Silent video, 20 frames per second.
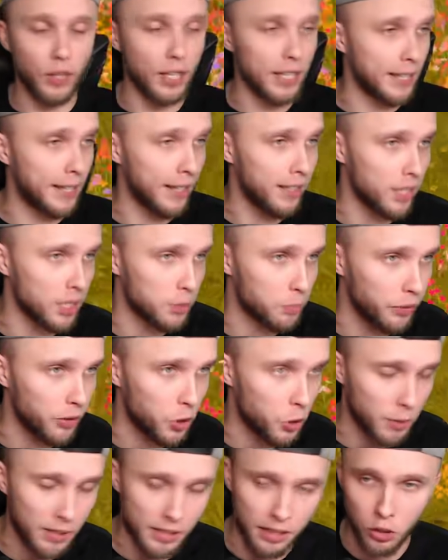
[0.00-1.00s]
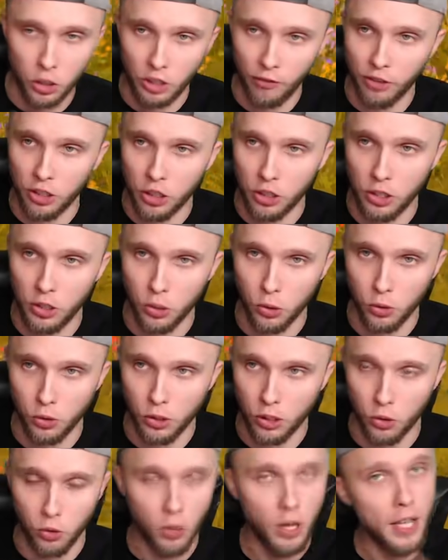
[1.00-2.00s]
Ale teraz powinniśmy zająć się ważniejszą
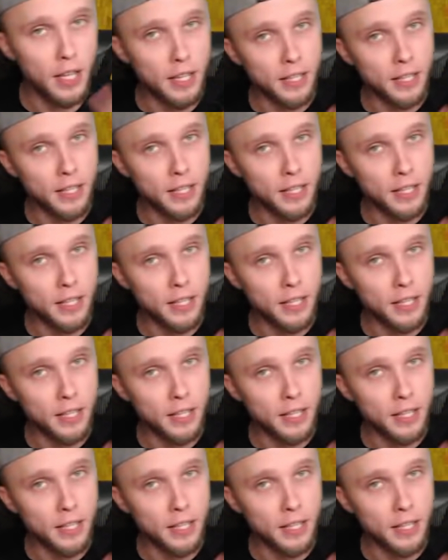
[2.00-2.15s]
rzeczą